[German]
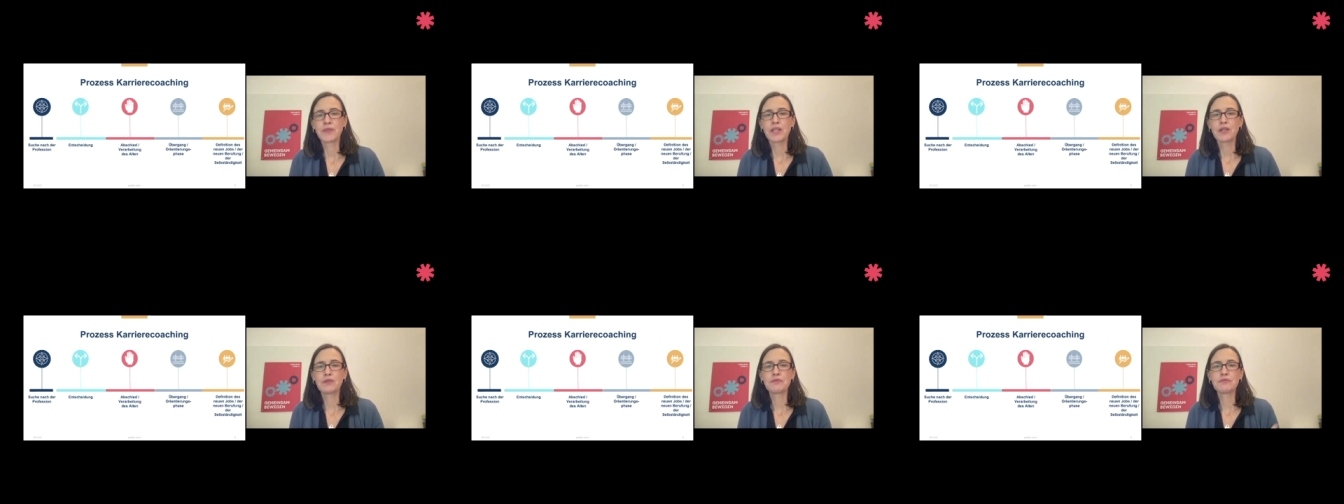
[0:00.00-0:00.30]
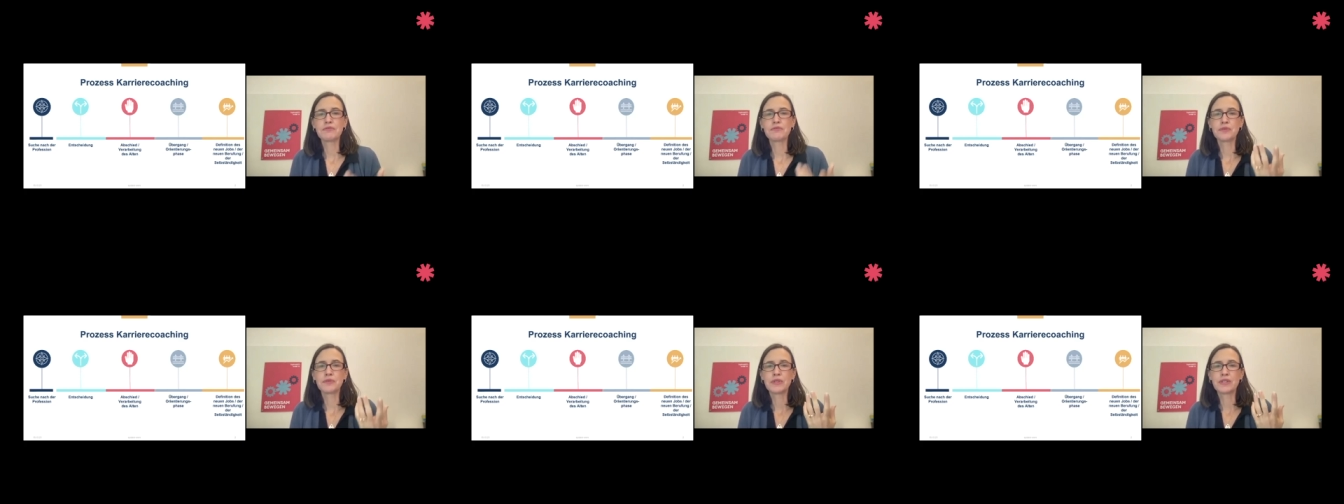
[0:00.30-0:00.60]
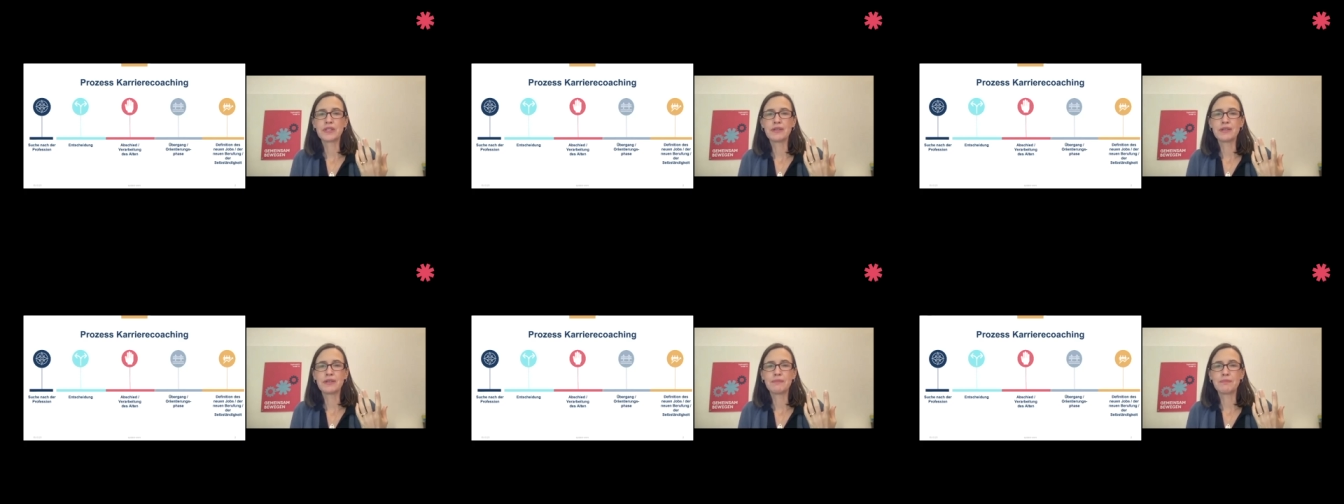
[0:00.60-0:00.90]
Und
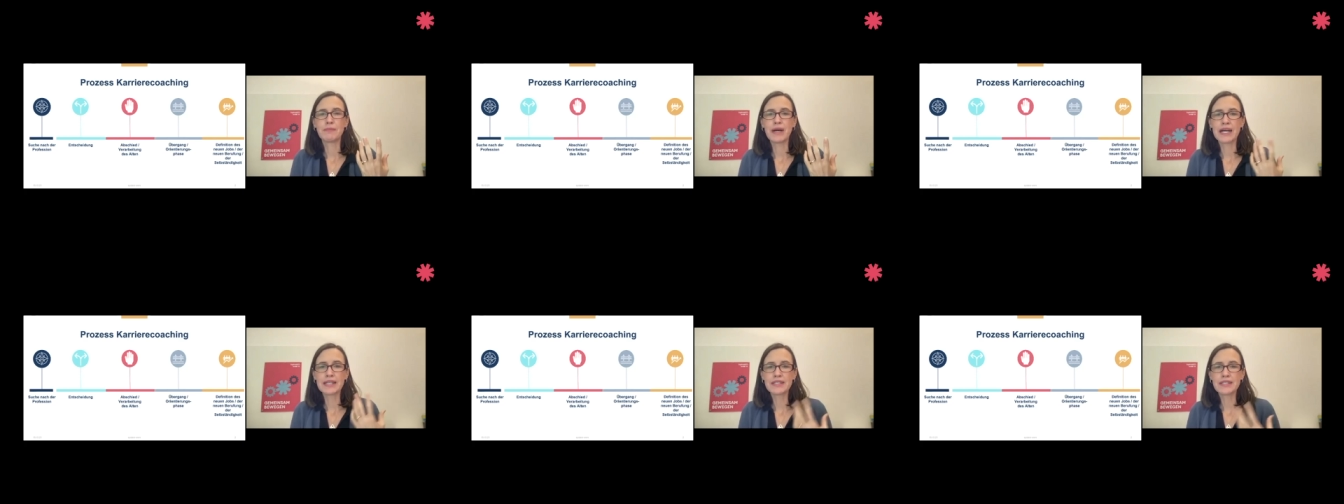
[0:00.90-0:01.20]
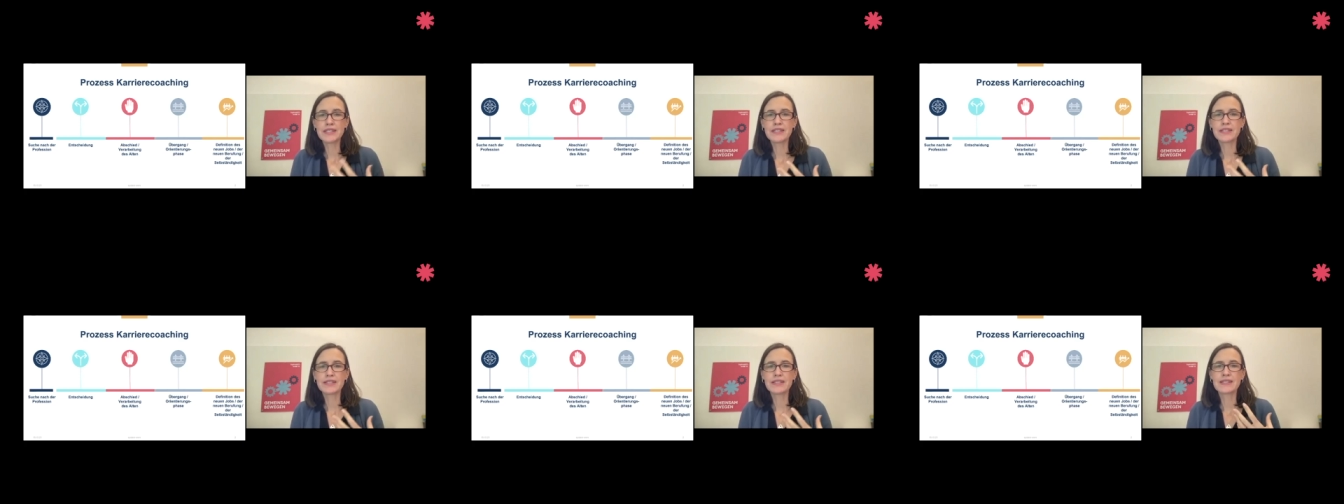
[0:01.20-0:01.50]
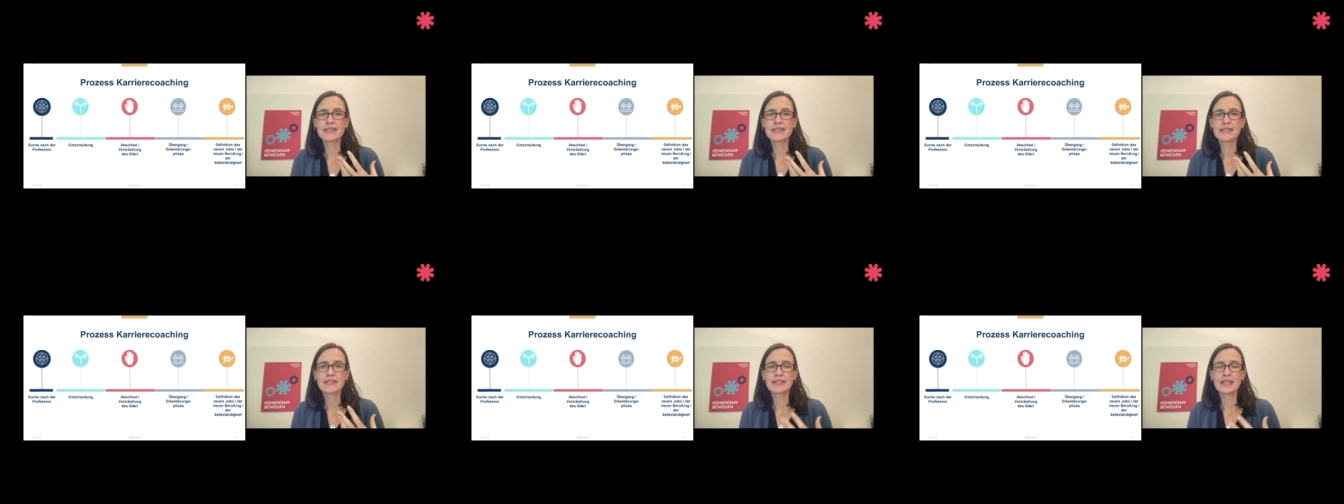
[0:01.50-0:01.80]
für manche
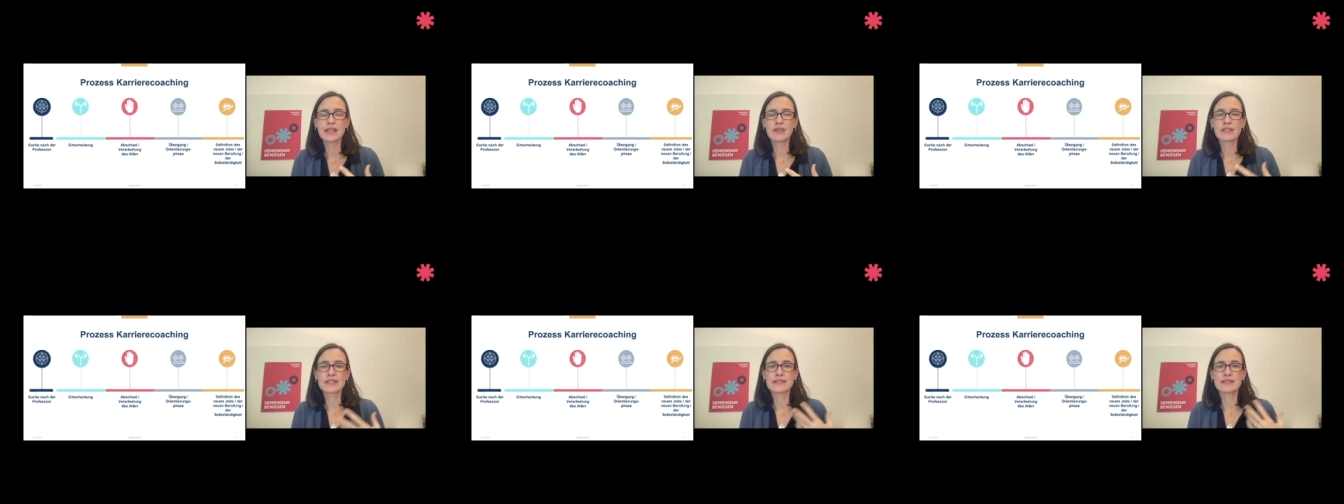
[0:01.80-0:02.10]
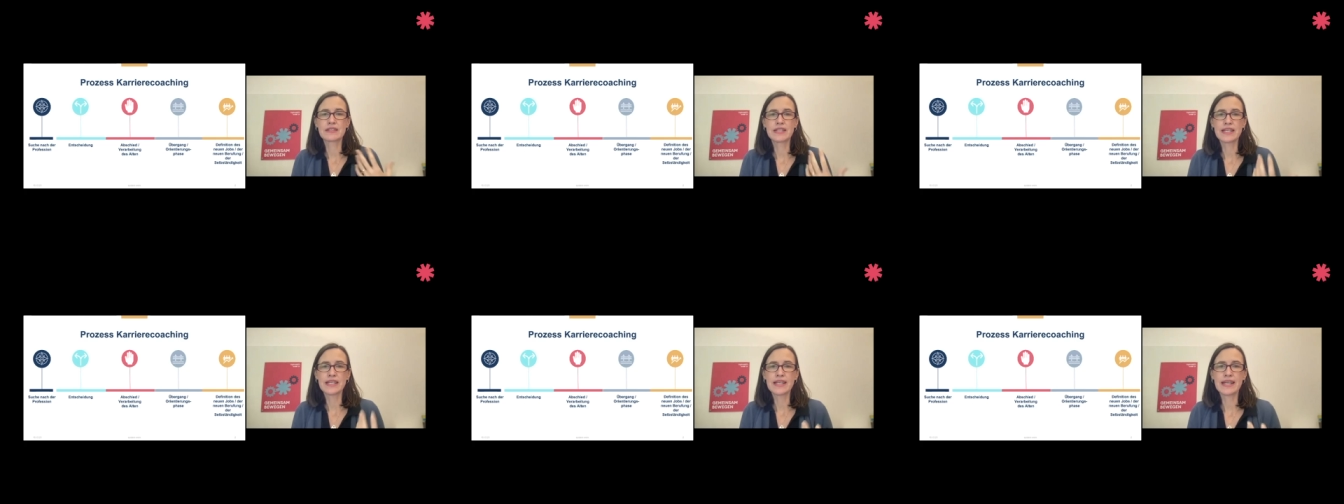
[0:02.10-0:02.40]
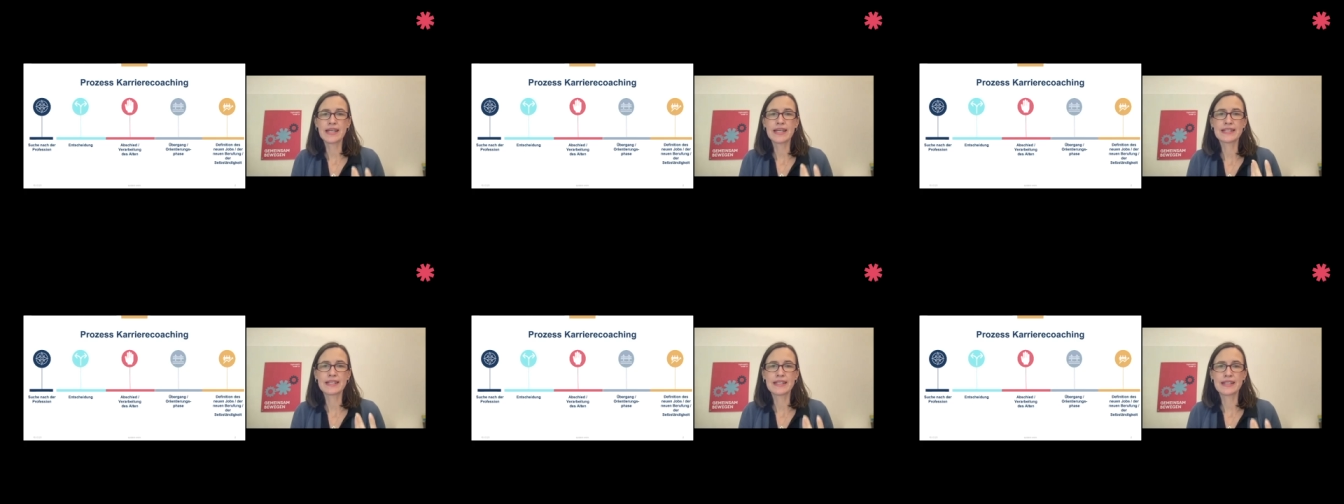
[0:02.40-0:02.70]
ist es auch
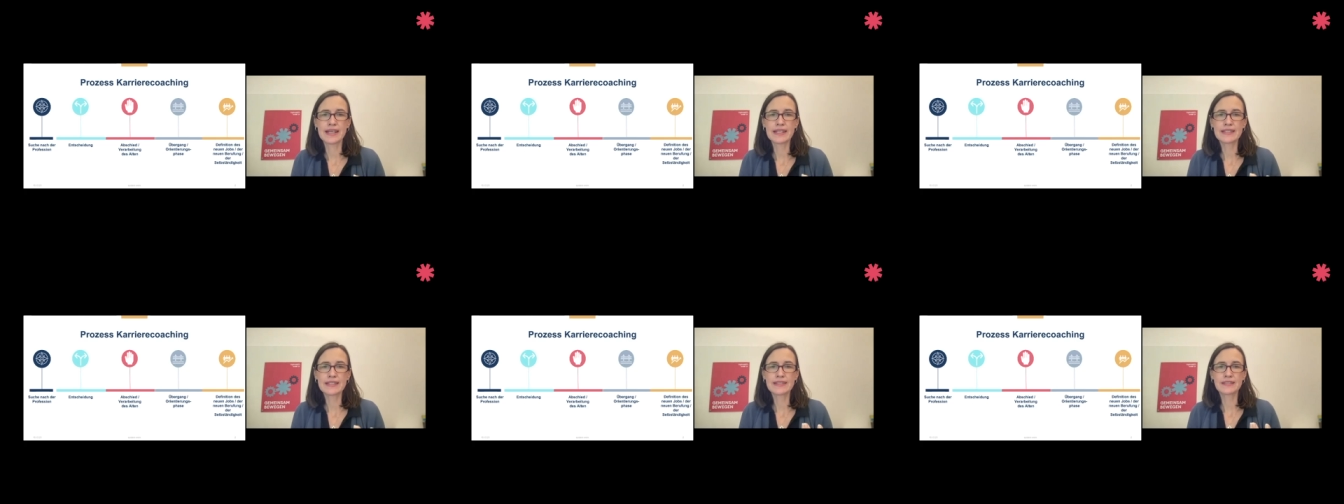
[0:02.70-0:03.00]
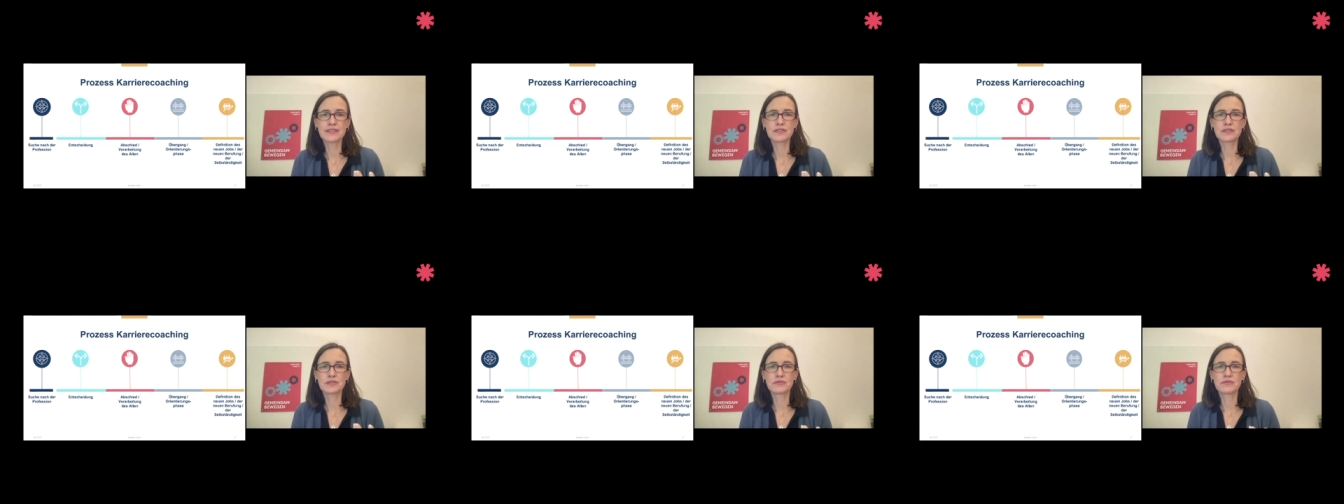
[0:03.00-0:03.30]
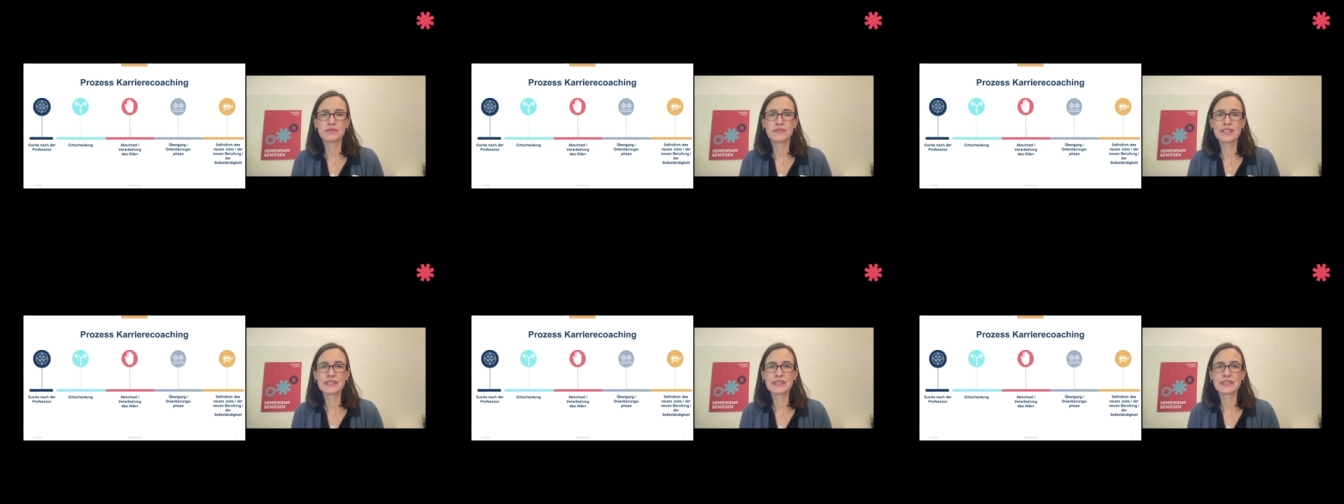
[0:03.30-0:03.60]
sehr entlastend
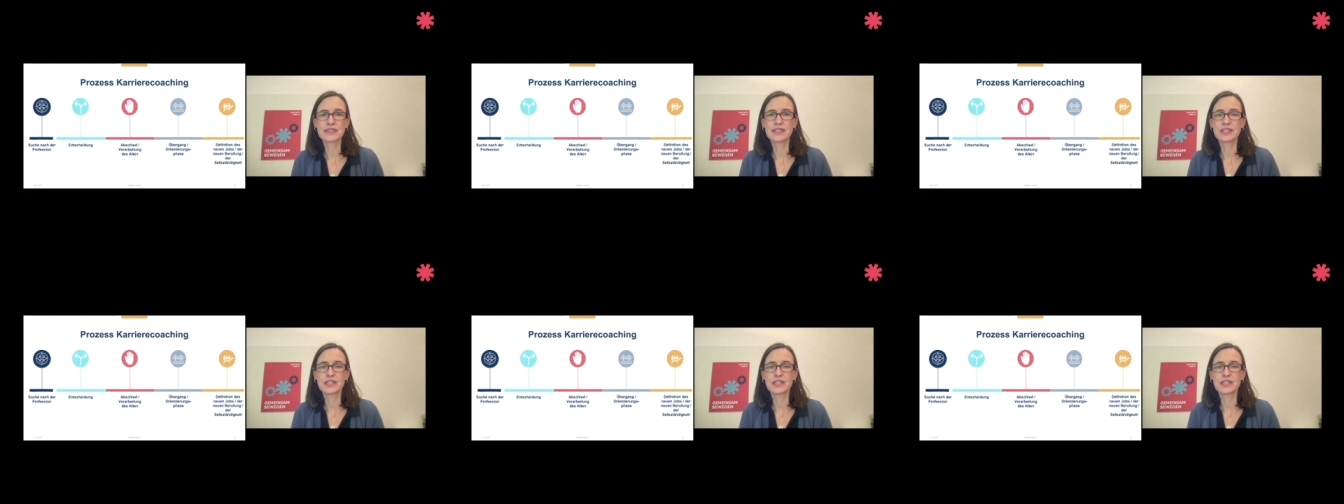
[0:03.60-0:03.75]
zu wissen,